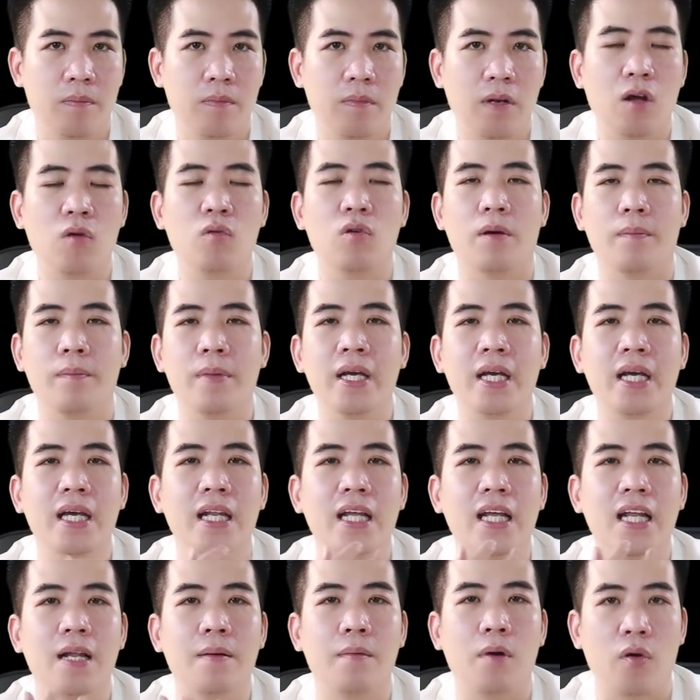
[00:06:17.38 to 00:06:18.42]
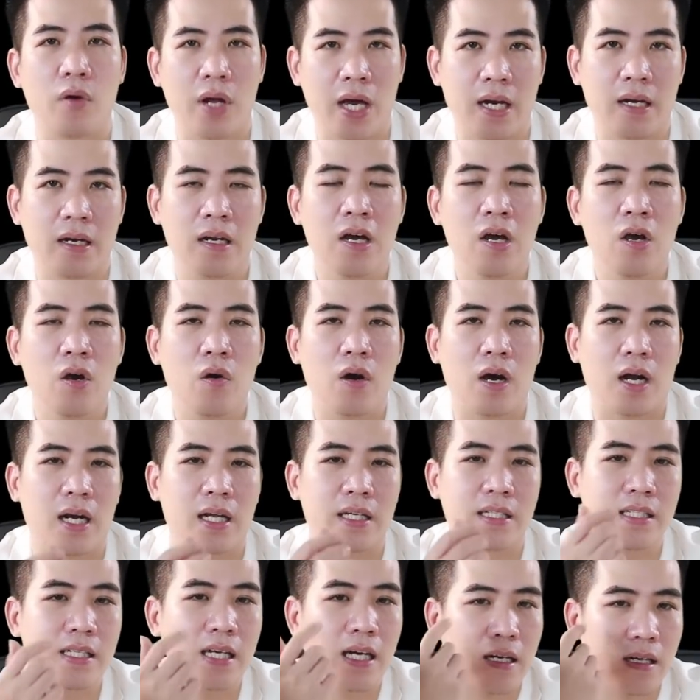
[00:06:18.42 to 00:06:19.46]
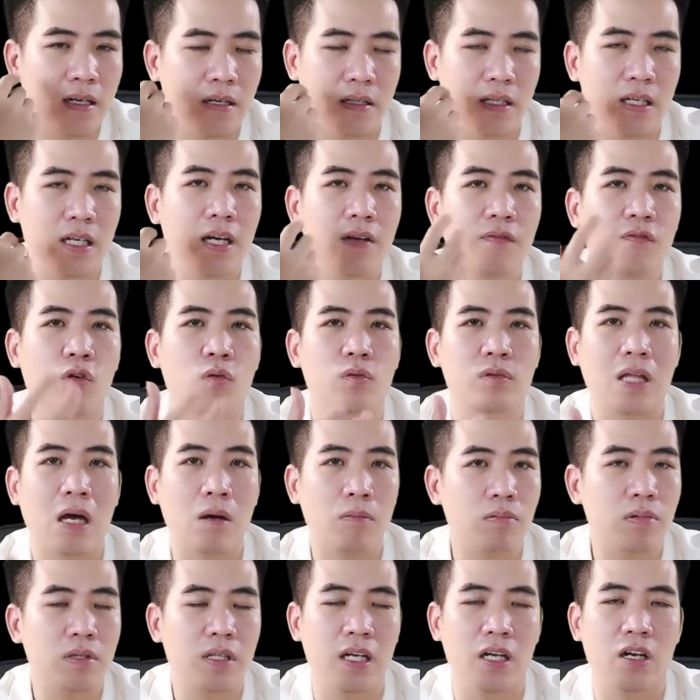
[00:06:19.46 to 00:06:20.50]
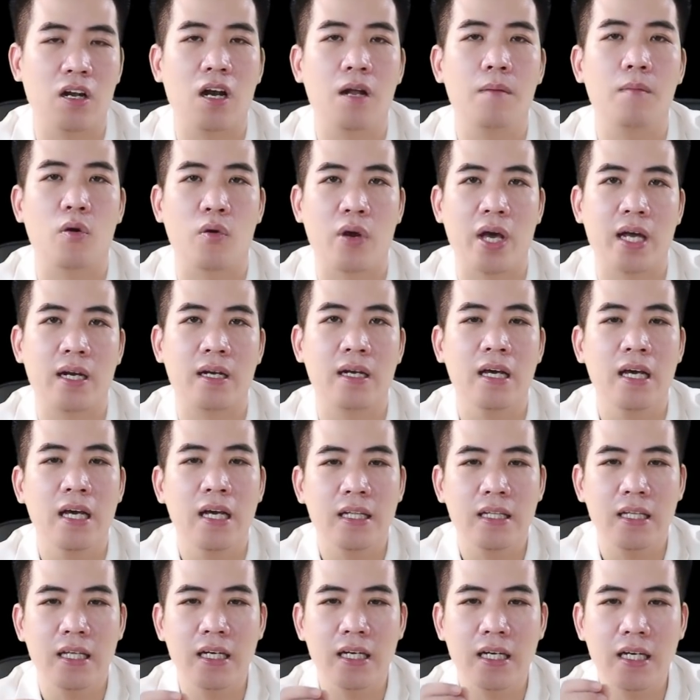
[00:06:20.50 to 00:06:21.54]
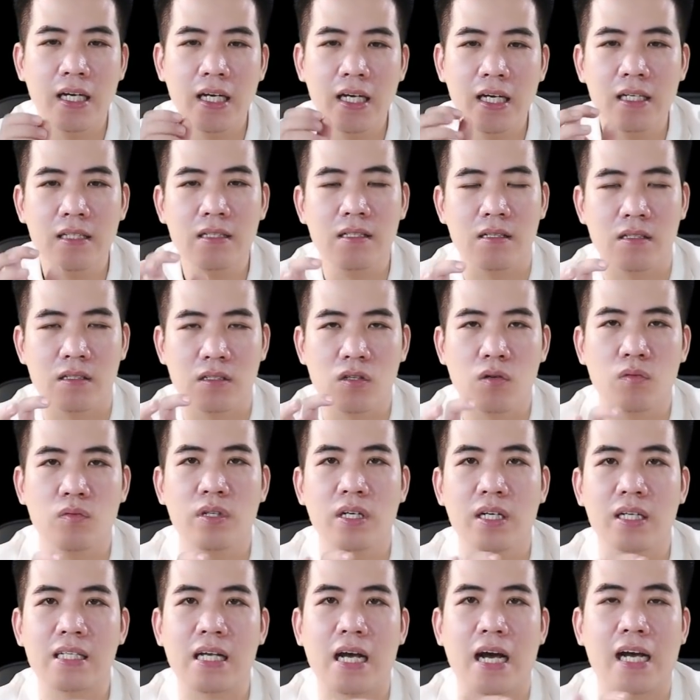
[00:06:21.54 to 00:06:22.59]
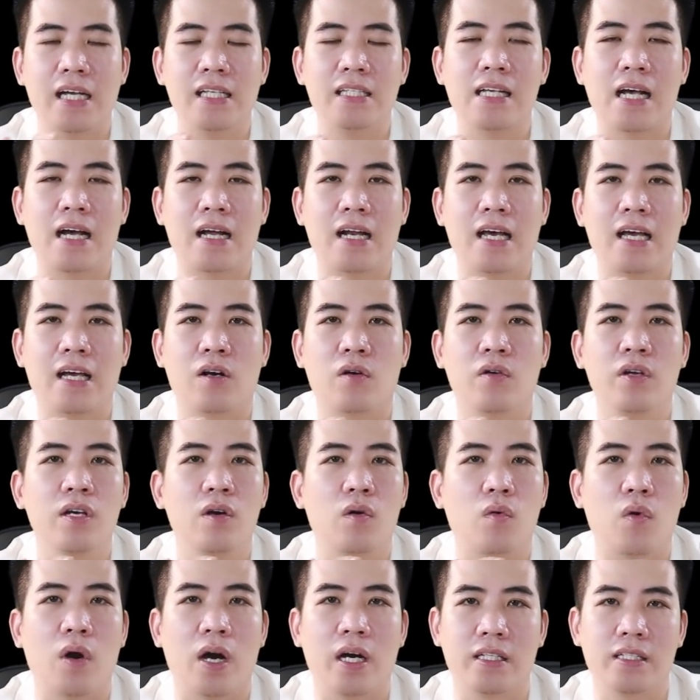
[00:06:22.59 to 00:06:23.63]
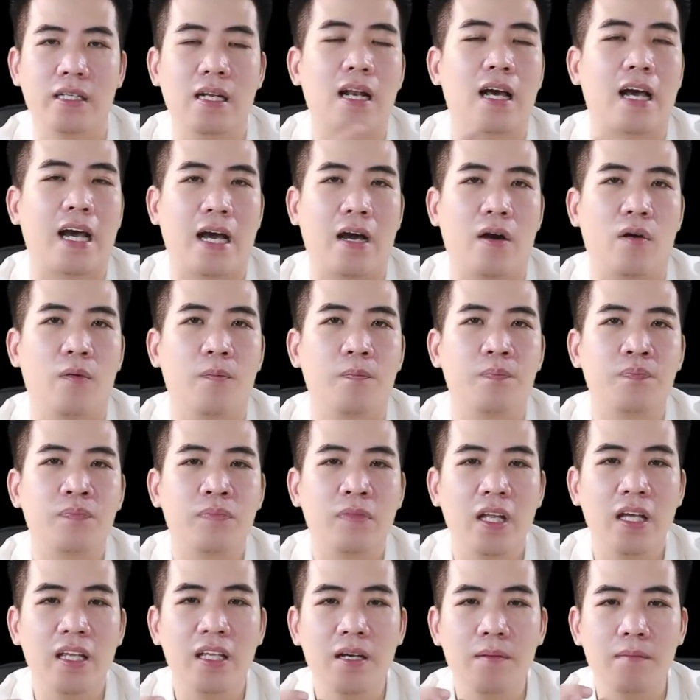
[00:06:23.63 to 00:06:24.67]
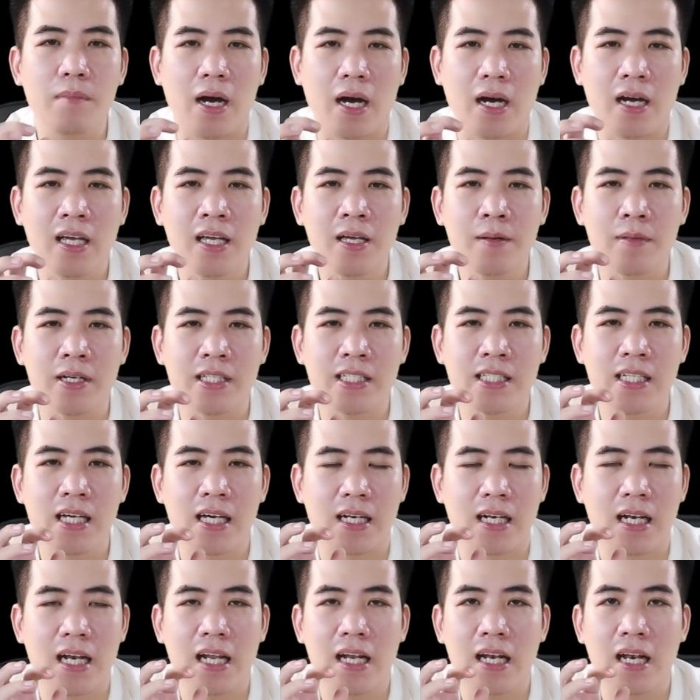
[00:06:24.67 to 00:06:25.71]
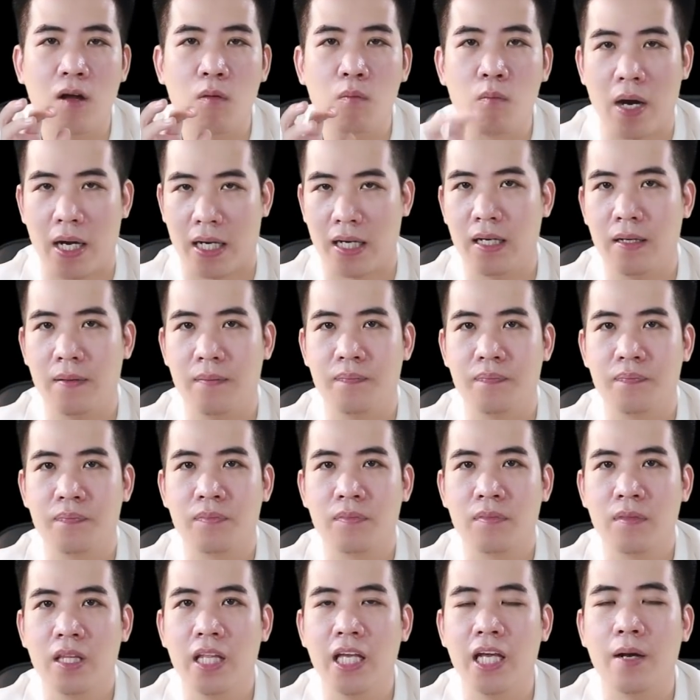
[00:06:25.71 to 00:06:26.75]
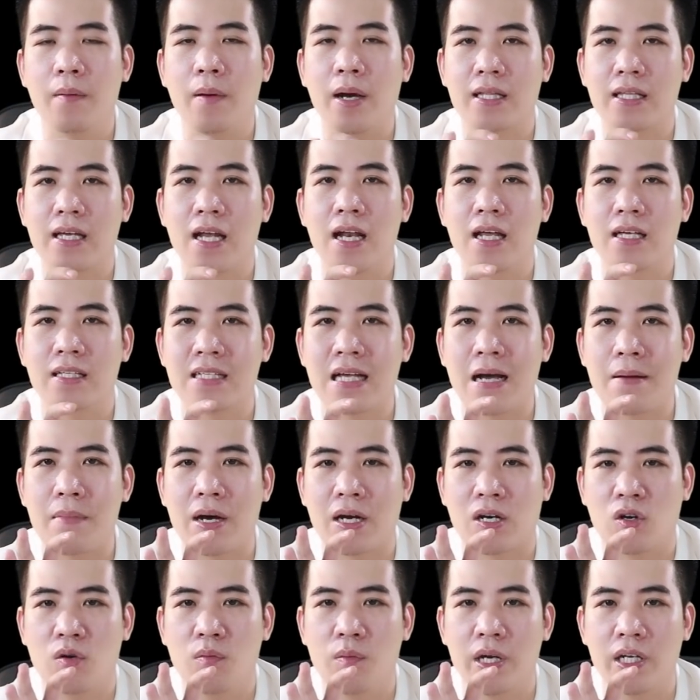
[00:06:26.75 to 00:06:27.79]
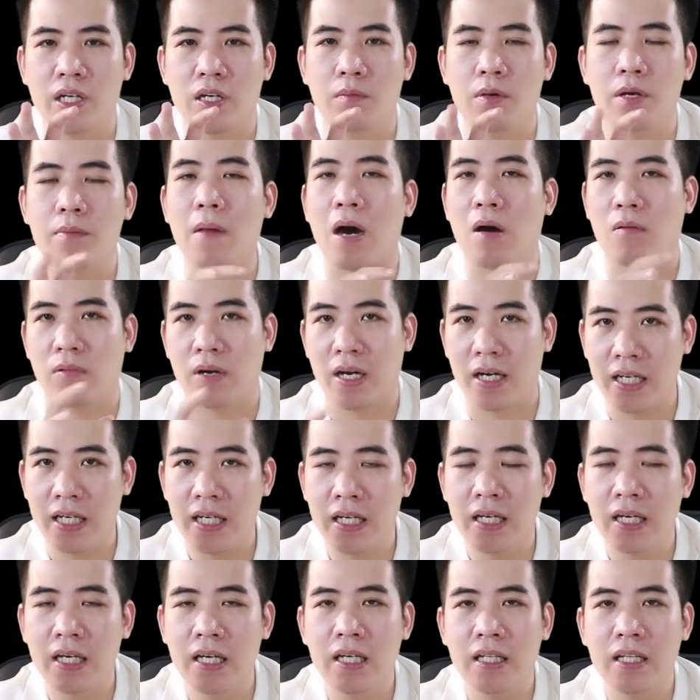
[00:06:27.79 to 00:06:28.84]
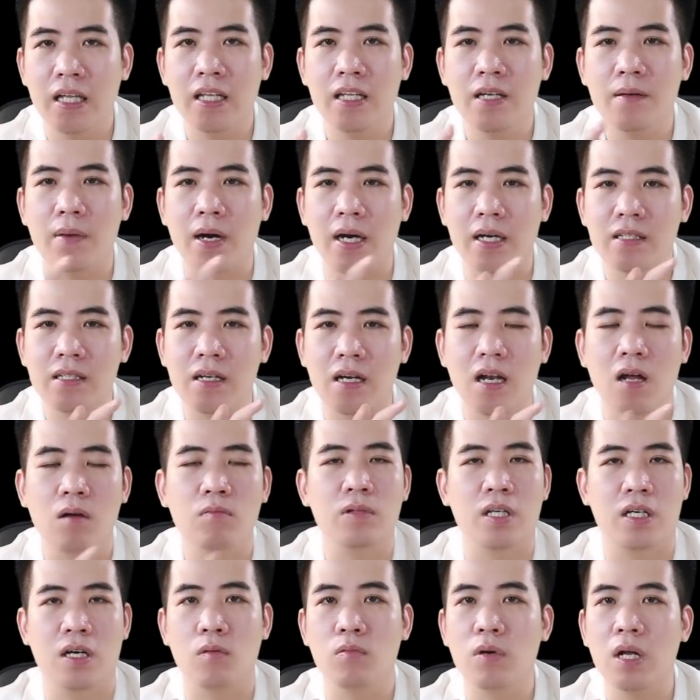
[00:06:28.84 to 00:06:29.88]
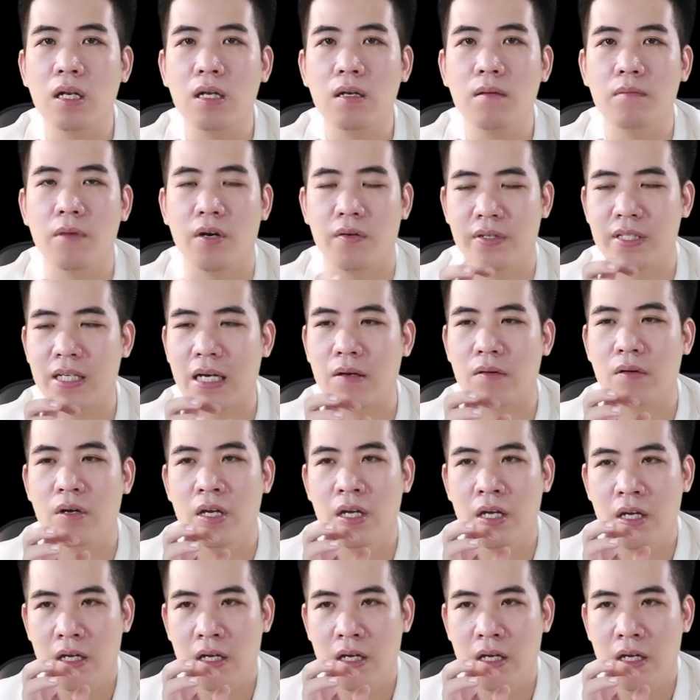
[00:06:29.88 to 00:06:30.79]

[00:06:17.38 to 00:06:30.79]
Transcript: lông ở bikini là màu đen hoặc là triệt ở những cái vùng tóc thì nó là màu đen thì khi sử dụng những cái dạng ánh sáng này có hiệu quả rất là cao thế nhưng mà khi mà triệt lên lông mặt ấy, thì các bạn thấy là da mặt của mình nó bị bỏng cả đi thế nhưng mà cái sợi lông thì không đứt bởi vì sao